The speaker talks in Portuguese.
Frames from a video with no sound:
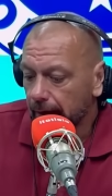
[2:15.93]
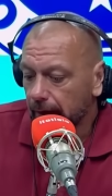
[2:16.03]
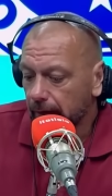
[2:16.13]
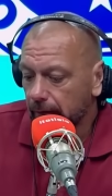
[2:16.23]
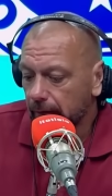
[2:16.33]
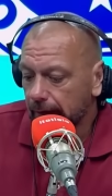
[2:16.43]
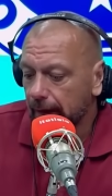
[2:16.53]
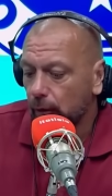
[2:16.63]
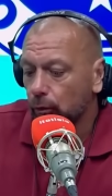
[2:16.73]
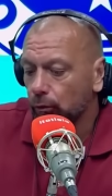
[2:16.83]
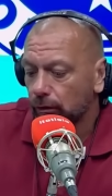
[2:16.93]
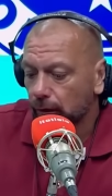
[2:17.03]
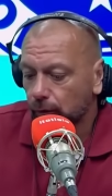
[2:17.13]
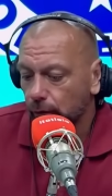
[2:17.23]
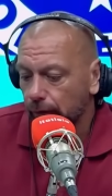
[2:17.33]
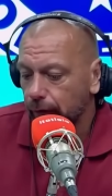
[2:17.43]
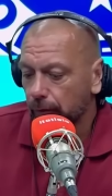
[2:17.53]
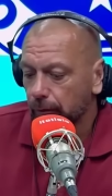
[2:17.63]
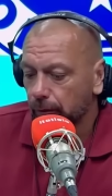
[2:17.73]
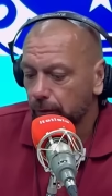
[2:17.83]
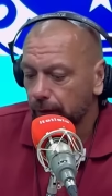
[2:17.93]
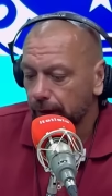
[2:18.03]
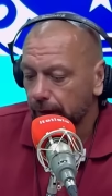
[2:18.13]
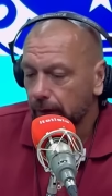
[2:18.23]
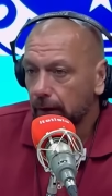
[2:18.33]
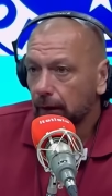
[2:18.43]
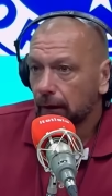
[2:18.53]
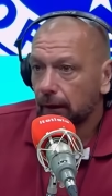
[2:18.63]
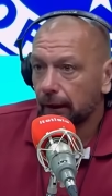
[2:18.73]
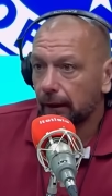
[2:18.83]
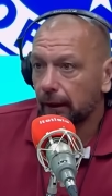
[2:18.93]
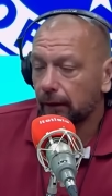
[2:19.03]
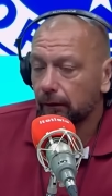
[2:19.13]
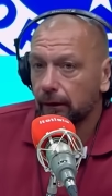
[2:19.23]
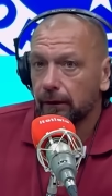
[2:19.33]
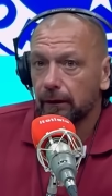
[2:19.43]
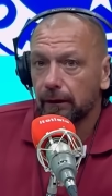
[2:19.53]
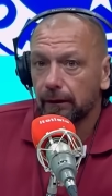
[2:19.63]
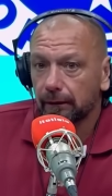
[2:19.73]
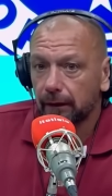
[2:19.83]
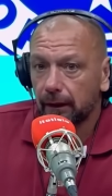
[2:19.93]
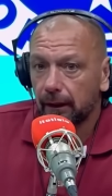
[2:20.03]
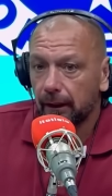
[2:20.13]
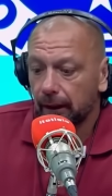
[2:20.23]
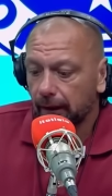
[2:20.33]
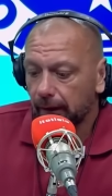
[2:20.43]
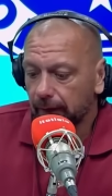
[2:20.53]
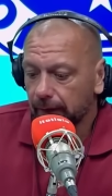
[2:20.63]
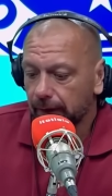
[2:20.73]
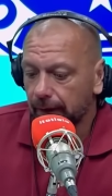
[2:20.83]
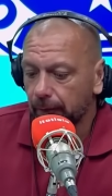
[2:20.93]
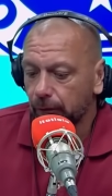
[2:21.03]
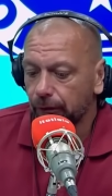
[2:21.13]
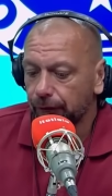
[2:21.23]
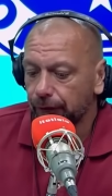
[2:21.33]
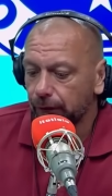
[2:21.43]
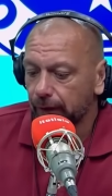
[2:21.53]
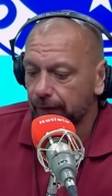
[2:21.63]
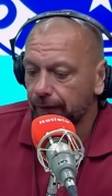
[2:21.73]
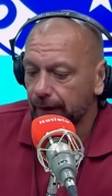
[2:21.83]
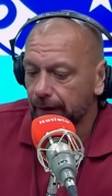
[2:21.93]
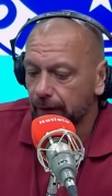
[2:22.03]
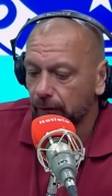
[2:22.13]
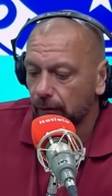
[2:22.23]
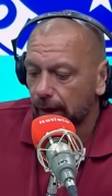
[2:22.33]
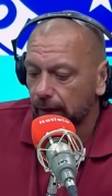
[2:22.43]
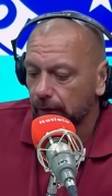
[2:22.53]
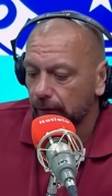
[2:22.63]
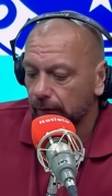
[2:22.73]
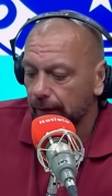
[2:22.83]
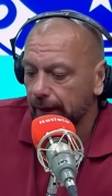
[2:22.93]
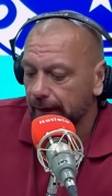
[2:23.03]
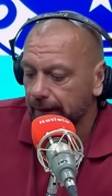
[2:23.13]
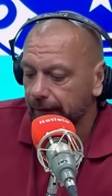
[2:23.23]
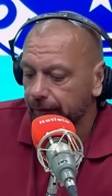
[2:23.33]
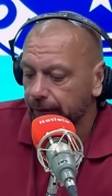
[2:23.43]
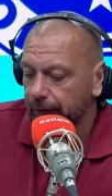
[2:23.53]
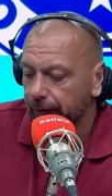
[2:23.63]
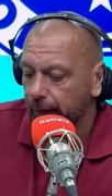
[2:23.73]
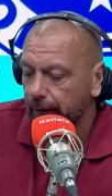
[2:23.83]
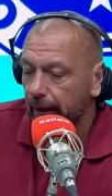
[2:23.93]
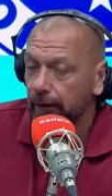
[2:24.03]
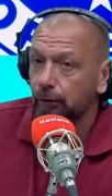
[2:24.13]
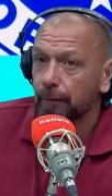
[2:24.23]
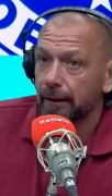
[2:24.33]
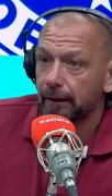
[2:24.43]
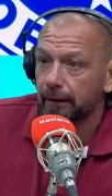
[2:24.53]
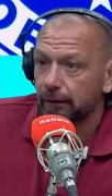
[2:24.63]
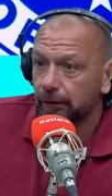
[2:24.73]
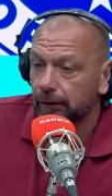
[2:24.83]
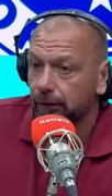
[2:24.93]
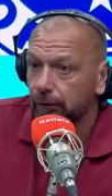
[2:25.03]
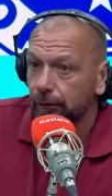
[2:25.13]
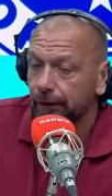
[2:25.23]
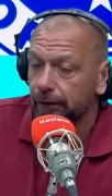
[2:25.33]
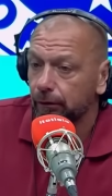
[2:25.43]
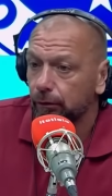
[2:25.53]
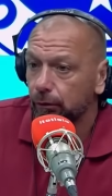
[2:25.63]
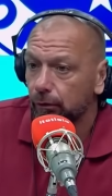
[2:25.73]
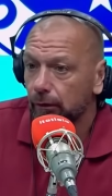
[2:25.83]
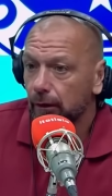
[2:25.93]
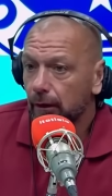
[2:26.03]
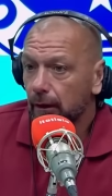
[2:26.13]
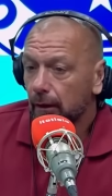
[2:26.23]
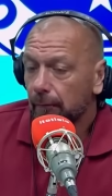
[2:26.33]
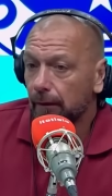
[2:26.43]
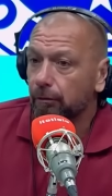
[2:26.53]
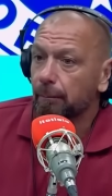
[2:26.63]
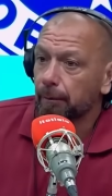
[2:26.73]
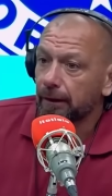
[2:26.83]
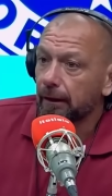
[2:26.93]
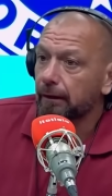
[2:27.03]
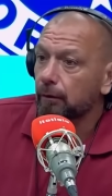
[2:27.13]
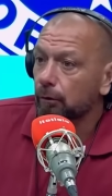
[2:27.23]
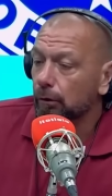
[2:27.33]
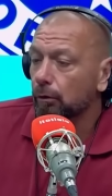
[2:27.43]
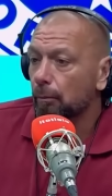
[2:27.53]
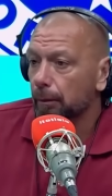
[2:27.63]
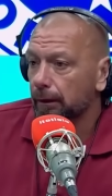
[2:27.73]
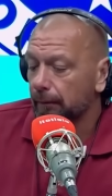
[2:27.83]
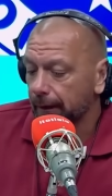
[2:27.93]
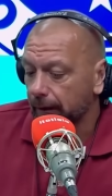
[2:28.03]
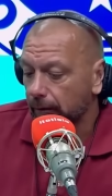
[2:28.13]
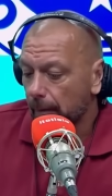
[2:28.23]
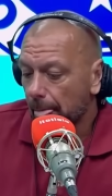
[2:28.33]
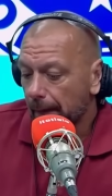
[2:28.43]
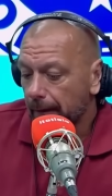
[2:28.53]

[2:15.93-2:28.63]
Então essa condução toda foi muito ruim. É claro que é, seria muito difícil reverter um quadro negativo de inferioridade numérica desde o início, do início do jogo, mas você poderia ter um outro comportamento.